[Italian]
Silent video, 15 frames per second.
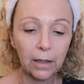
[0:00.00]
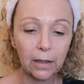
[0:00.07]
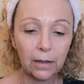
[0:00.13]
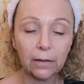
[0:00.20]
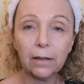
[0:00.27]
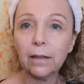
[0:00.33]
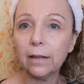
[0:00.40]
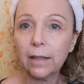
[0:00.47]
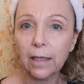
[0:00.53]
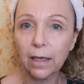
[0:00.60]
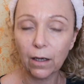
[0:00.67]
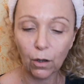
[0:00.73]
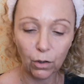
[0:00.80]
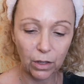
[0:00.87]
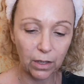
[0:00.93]
di, dei
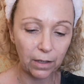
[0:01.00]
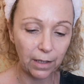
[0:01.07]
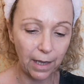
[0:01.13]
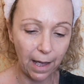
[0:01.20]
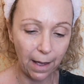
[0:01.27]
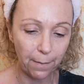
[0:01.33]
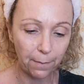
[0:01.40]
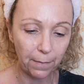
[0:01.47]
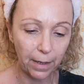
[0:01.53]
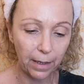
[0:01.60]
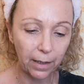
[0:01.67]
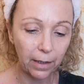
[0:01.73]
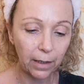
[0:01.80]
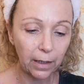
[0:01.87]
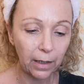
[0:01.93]
negozi di
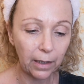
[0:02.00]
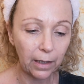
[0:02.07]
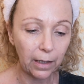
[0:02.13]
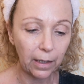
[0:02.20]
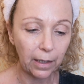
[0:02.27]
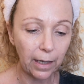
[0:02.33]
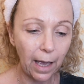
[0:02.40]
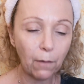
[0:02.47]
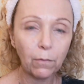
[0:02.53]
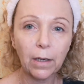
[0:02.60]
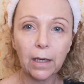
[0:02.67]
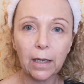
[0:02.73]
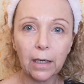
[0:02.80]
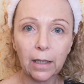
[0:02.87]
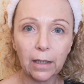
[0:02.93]
M eh, è
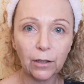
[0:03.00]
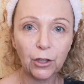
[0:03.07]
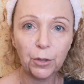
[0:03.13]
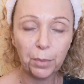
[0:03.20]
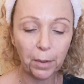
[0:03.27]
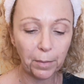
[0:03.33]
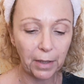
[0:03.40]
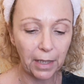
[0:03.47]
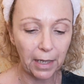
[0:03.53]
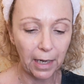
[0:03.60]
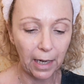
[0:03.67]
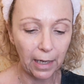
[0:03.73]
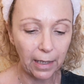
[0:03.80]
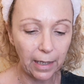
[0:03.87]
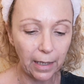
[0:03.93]
una cipria
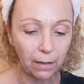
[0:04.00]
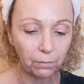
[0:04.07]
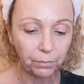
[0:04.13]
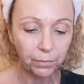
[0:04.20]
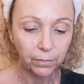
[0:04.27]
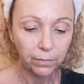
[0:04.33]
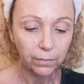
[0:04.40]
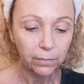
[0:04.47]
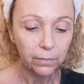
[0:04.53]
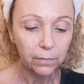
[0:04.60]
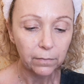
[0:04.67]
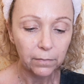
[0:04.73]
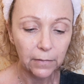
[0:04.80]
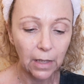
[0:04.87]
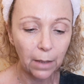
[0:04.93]
minerale,
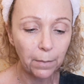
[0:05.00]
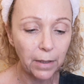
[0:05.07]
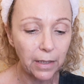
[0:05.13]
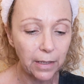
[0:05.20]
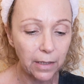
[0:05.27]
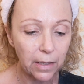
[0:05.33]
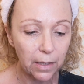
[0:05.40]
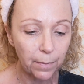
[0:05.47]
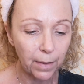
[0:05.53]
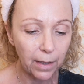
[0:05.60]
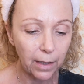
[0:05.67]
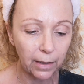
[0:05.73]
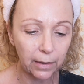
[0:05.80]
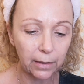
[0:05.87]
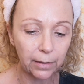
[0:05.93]
è
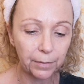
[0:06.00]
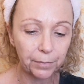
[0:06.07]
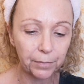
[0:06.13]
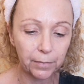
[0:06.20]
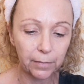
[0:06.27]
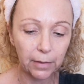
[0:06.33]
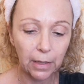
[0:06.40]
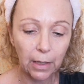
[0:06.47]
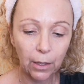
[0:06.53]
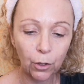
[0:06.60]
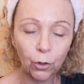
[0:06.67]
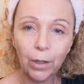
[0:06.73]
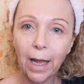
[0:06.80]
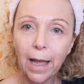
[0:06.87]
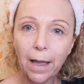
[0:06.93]
bellissima, ehm,
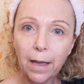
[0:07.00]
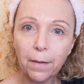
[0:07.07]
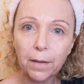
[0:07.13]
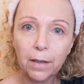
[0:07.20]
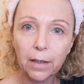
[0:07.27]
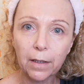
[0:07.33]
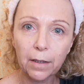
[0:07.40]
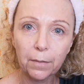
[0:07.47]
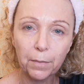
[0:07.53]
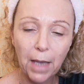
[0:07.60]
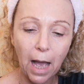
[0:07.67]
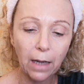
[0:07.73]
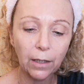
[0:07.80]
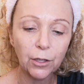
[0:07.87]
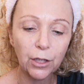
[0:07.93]
non è eh,
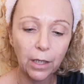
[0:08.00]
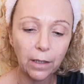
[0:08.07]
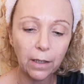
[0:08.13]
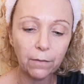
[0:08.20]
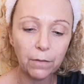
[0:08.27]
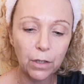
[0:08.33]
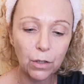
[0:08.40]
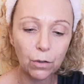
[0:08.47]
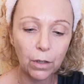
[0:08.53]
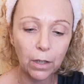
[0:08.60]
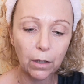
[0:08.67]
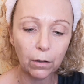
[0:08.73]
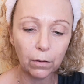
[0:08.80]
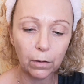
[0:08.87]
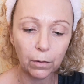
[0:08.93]
bianca, c'è anche la
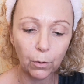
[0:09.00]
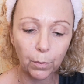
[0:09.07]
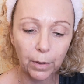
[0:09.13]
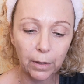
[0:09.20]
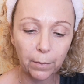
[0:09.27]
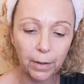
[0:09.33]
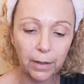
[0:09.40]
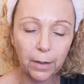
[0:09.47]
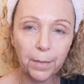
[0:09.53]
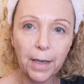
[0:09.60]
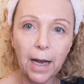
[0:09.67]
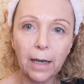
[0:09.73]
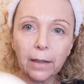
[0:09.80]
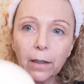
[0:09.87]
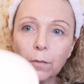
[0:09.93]
versione eh, completamente
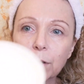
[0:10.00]
bianca,